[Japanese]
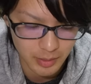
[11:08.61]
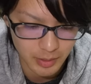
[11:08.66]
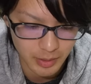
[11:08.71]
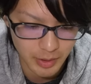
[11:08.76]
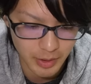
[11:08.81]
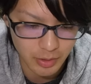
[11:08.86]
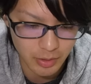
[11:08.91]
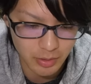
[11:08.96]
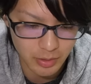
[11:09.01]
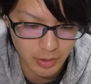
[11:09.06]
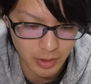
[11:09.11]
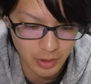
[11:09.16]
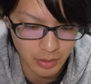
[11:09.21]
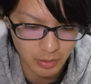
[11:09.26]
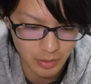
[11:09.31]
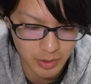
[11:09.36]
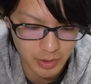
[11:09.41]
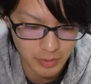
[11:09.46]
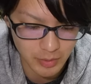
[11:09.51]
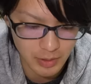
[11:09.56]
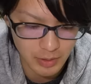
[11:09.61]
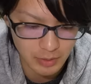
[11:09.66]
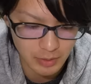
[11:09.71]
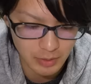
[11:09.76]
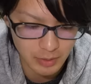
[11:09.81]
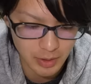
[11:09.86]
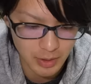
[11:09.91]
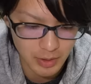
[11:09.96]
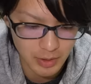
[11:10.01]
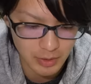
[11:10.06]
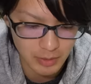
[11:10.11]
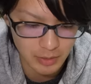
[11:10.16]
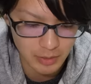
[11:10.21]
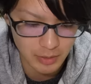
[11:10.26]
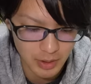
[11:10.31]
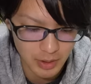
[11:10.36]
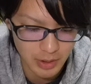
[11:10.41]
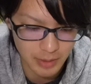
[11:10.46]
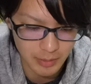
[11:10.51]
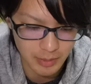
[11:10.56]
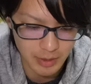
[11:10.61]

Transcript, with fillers: 威力がこっちはそんなに強いね。